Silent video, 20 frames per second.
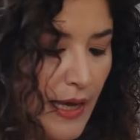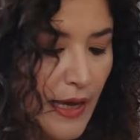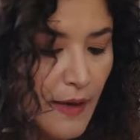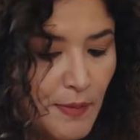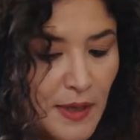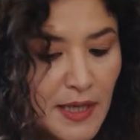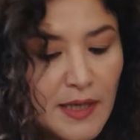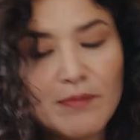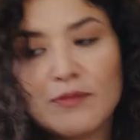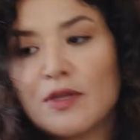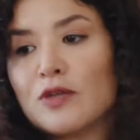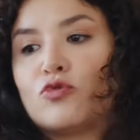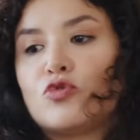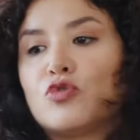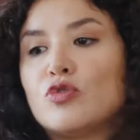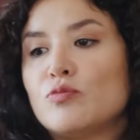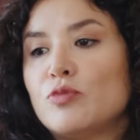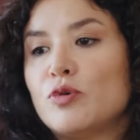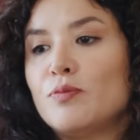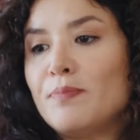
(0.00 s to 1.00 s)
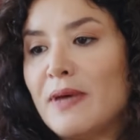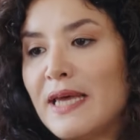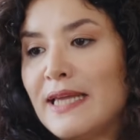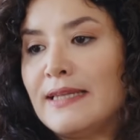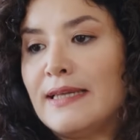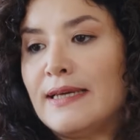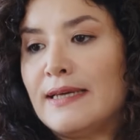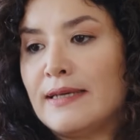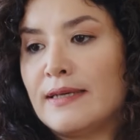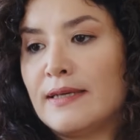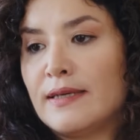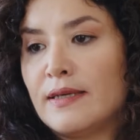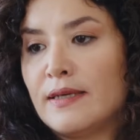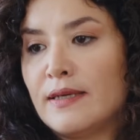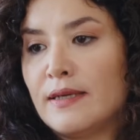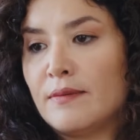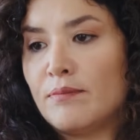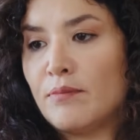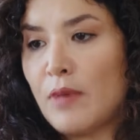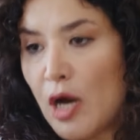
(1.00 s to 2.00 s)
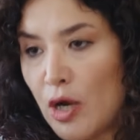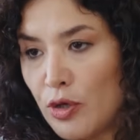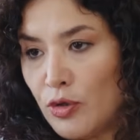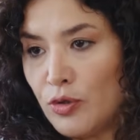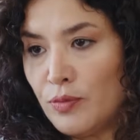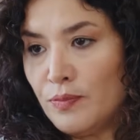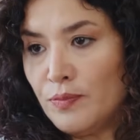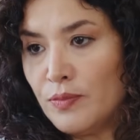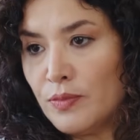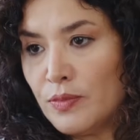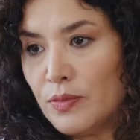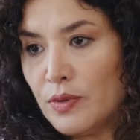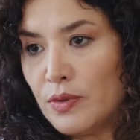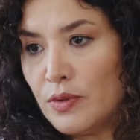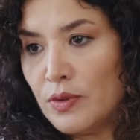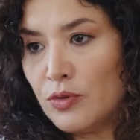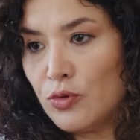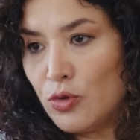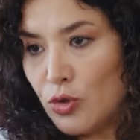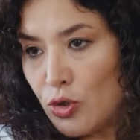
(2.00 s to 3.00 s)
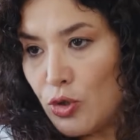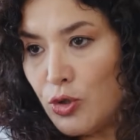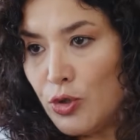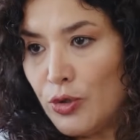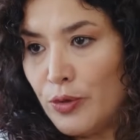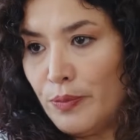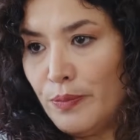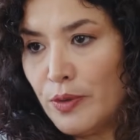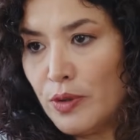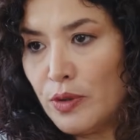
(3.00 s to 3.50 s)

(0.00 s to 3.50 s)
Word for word: E benim de durumum belli. Malum yüklüyüm.